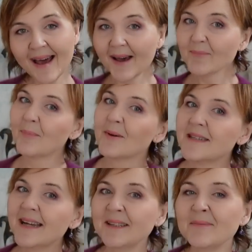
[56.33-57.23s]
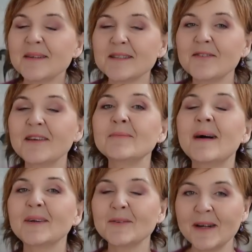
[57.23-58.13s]
a poza tym jest to
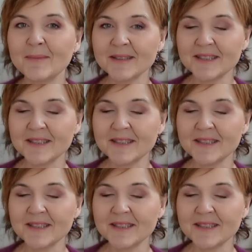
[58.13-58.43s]
firma, która ma